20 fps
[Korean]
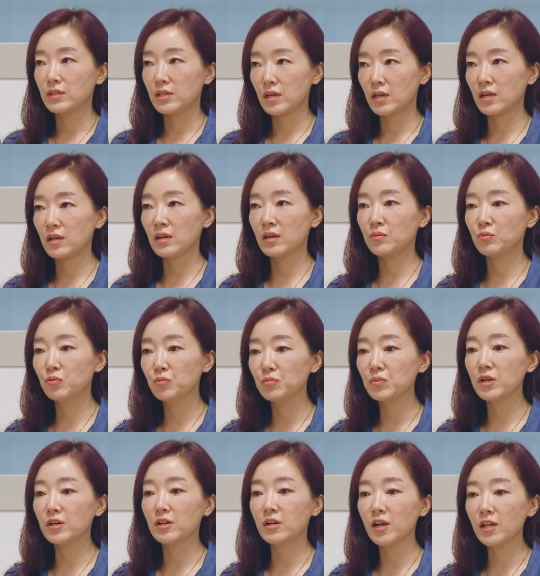잘
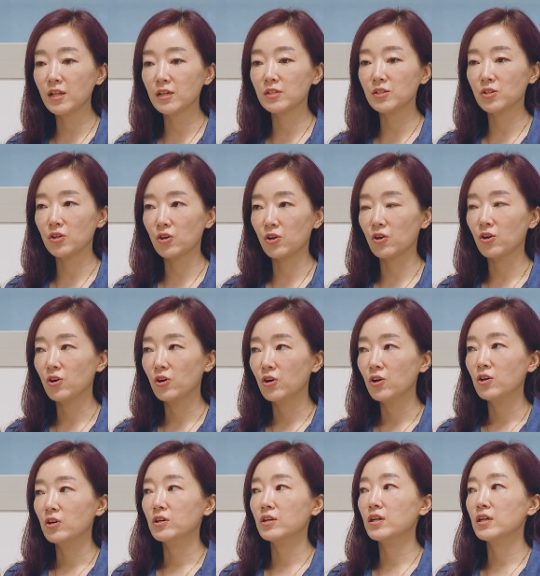분배를 해놨어요.
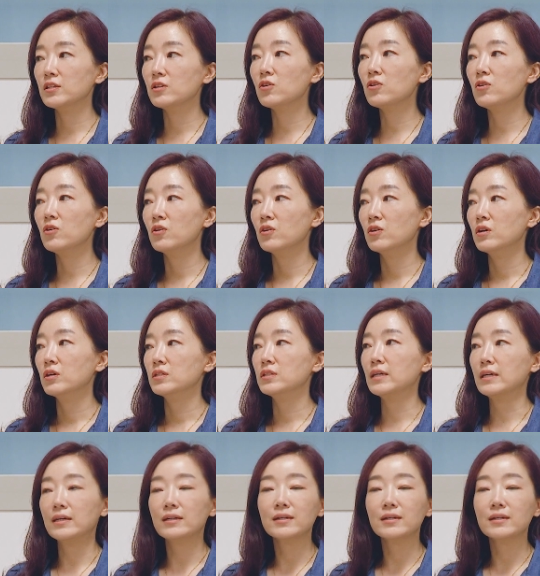그래서 진짜